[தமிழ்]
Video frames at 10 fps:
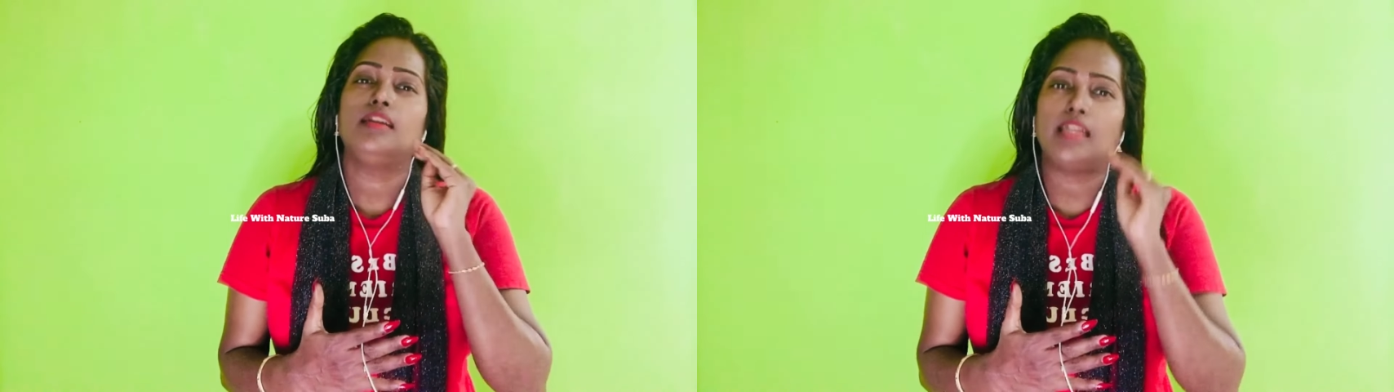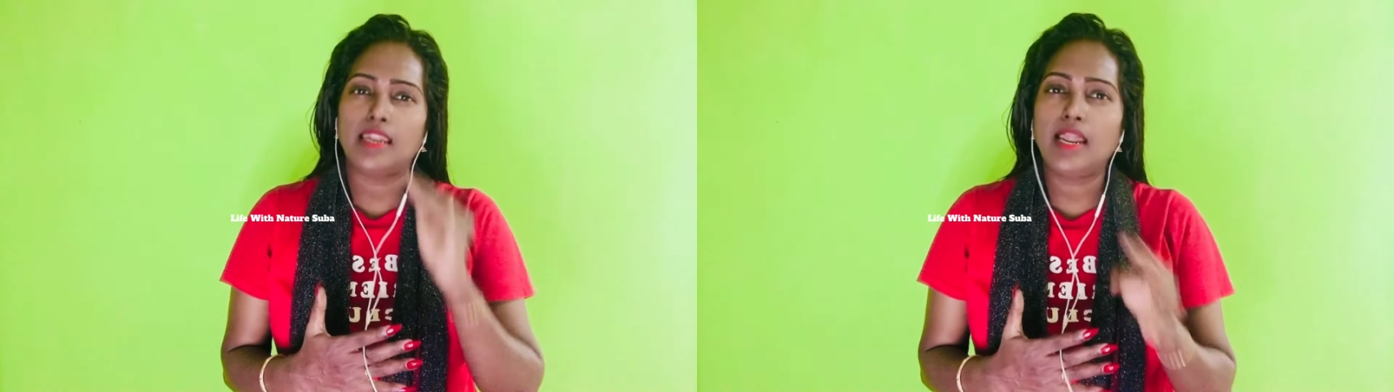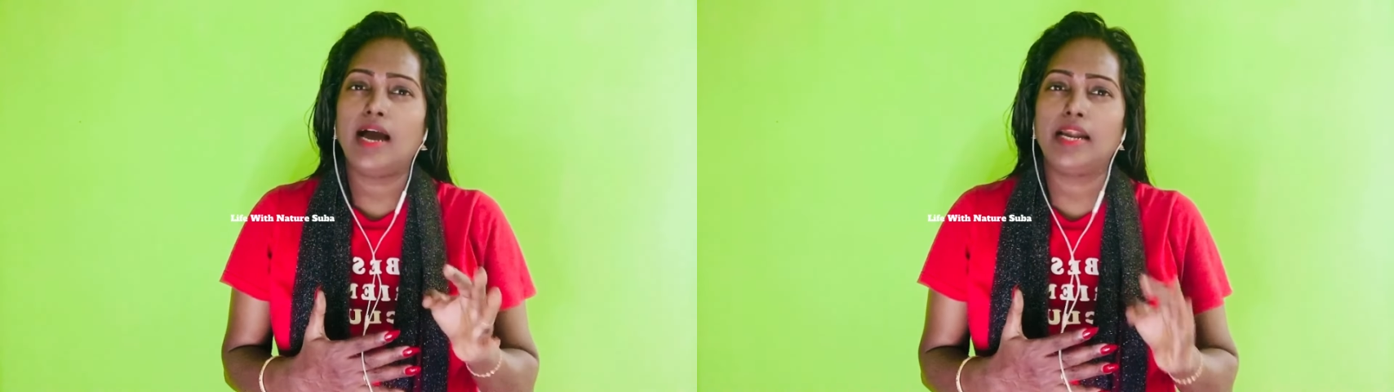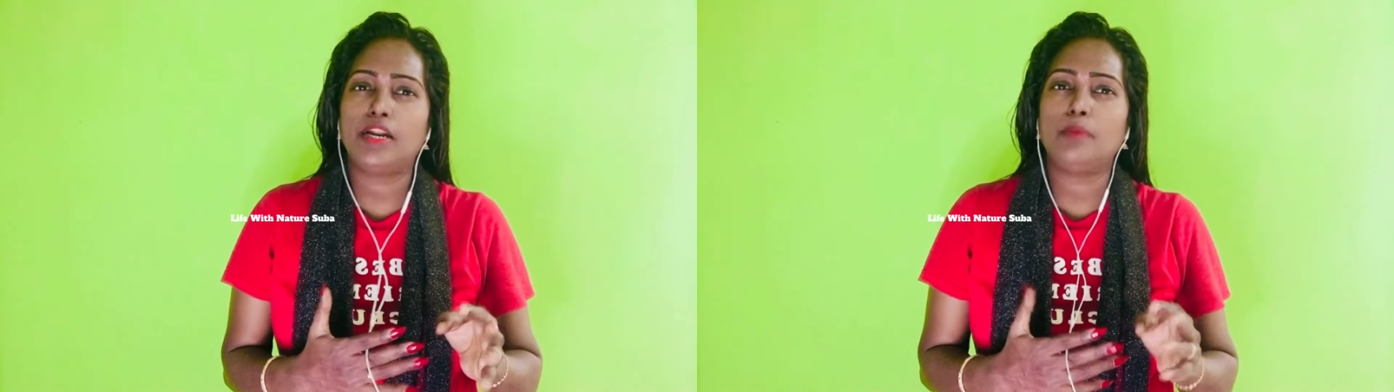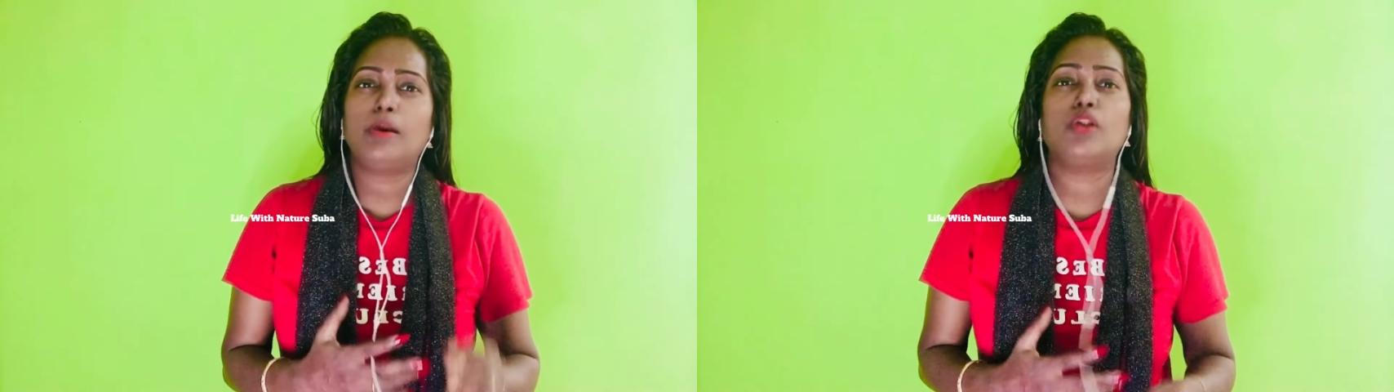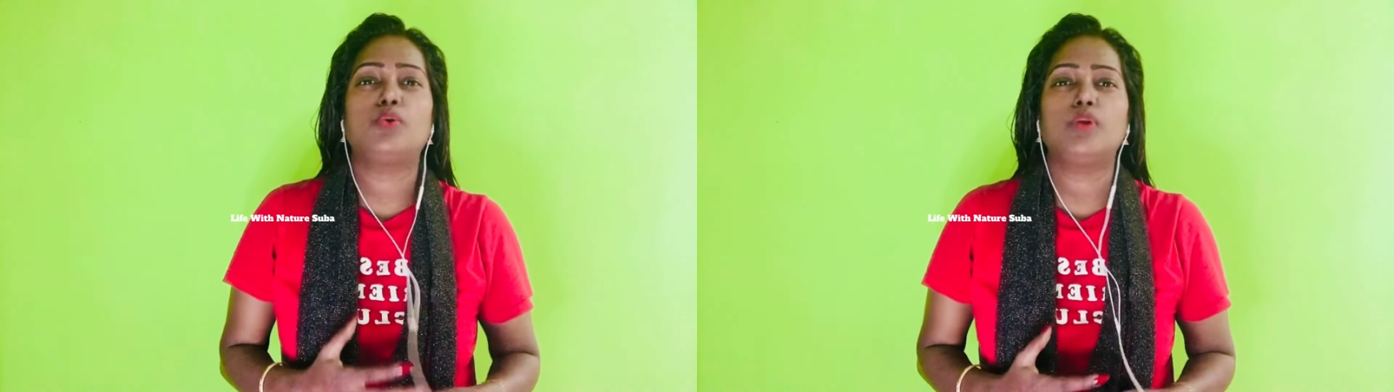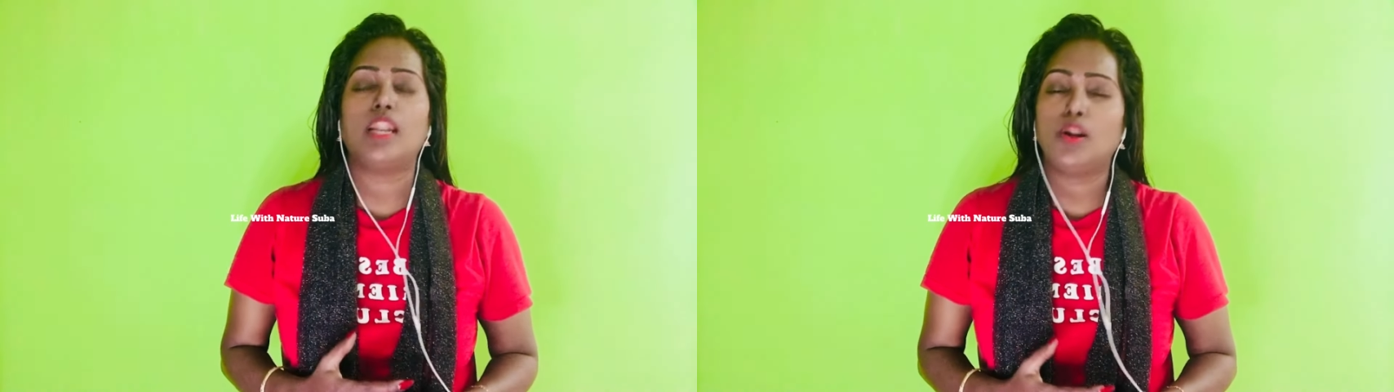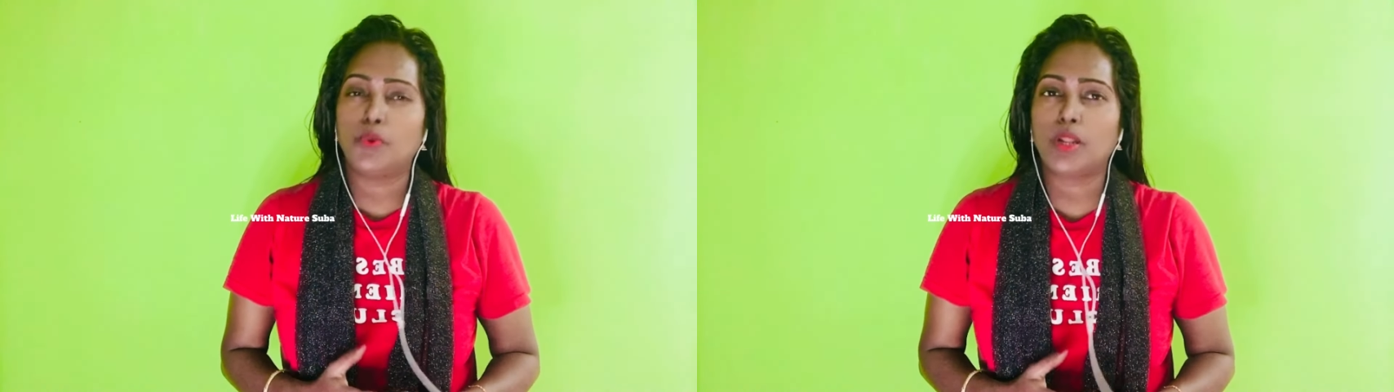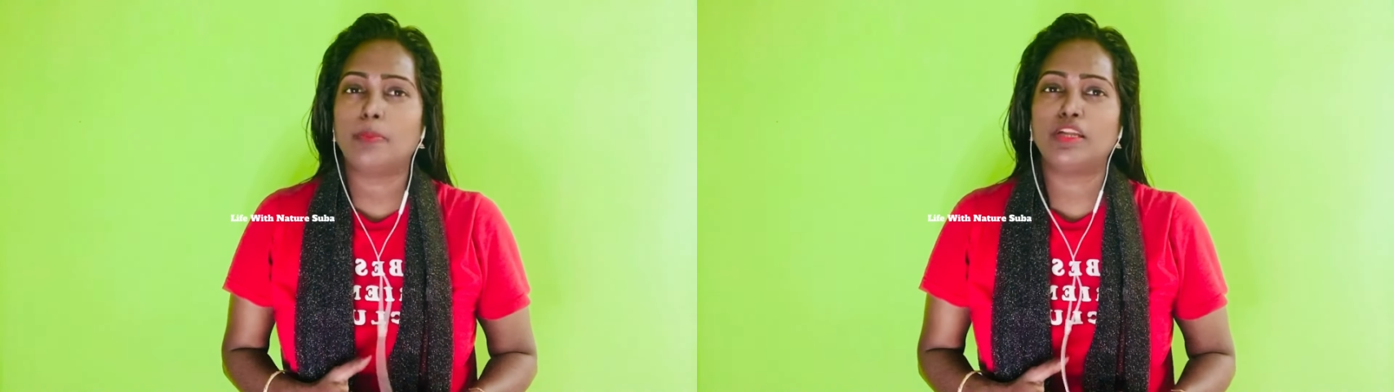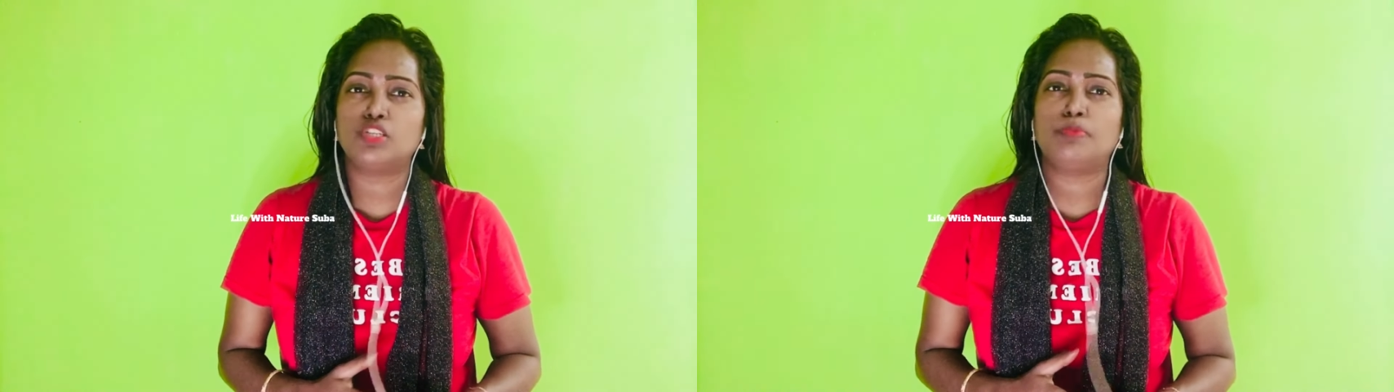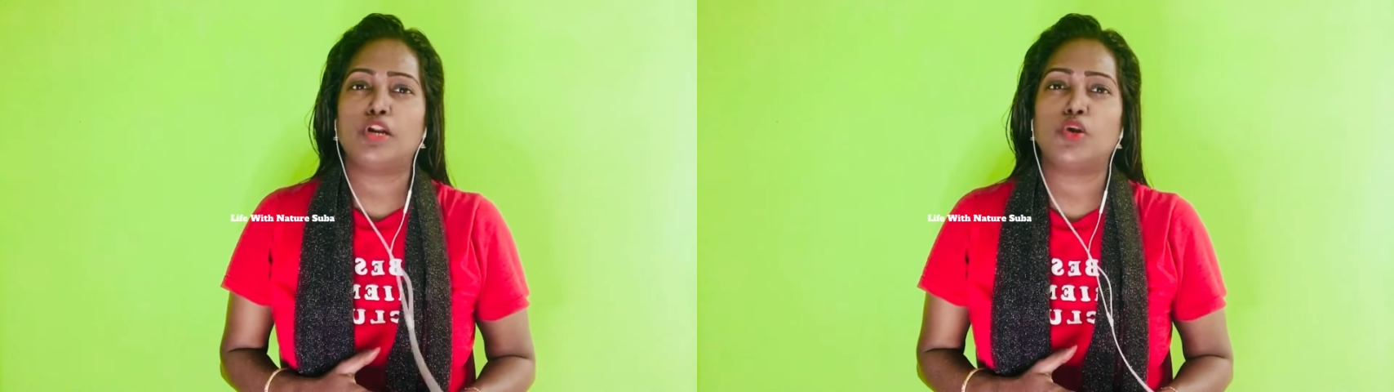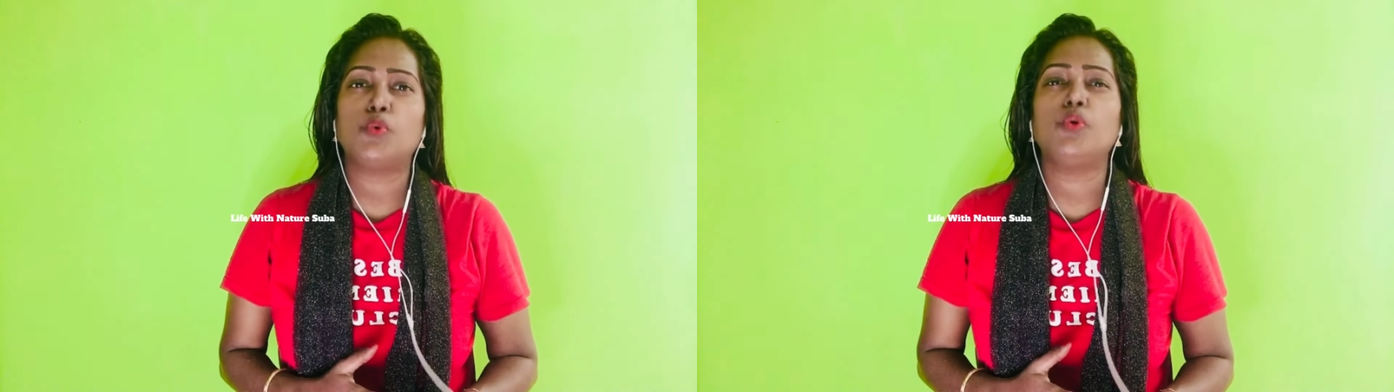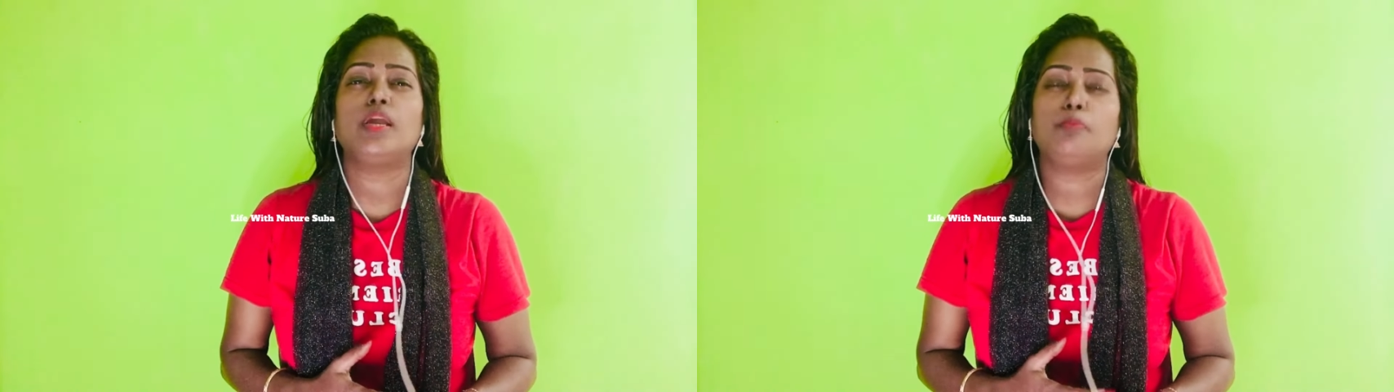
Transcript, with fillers: நல்லா ஹைட்ரேட் பண்ணணும் நல்ல உடற்பயிற்சி பண்ணணும்